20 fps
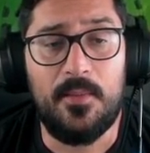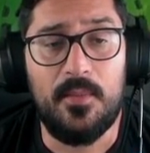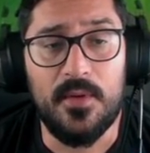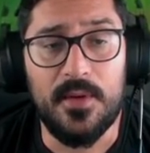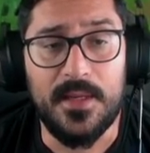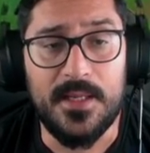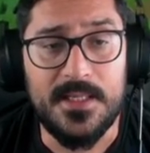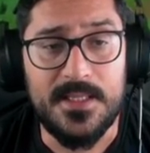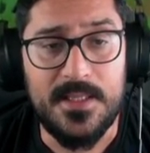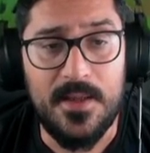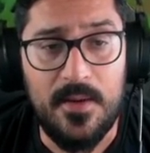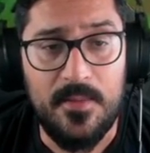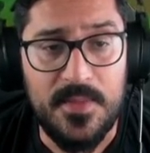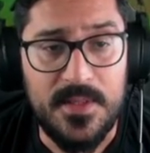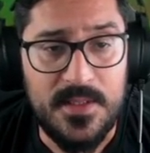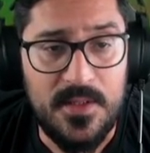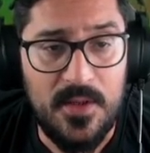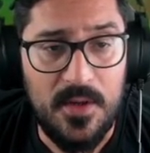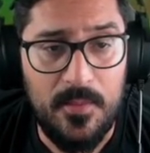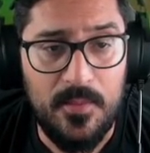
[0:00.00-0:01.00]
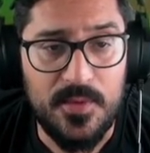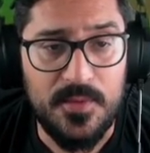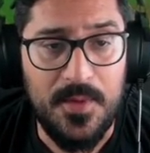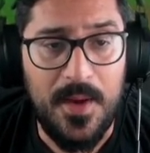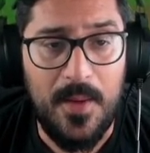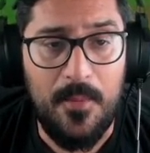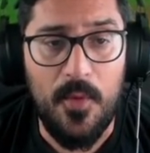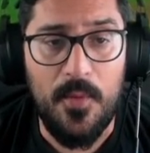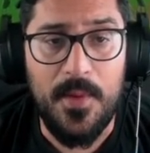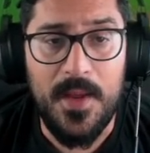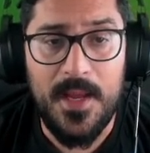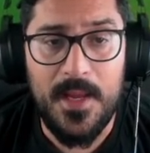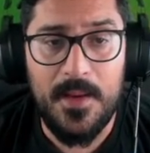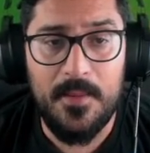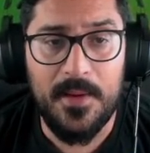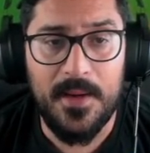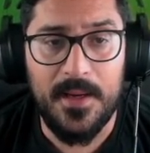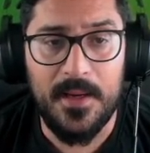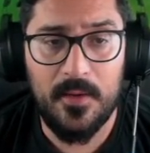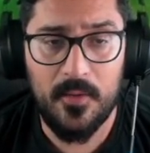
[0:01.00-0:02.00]
porque el sable pistola pues va muy bien
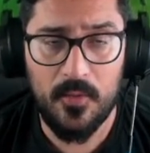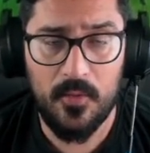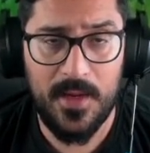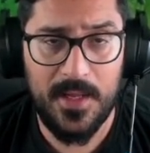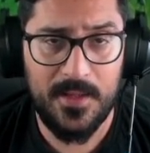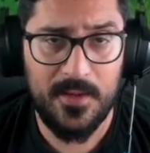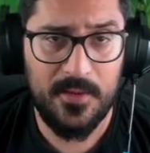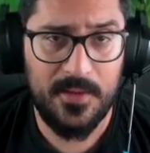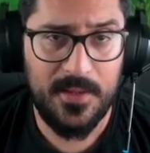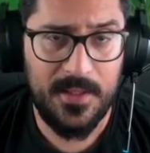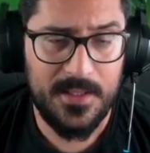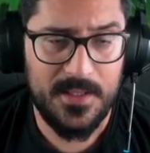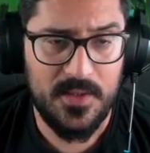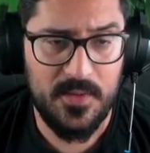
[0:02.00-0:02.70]
para ir curándote,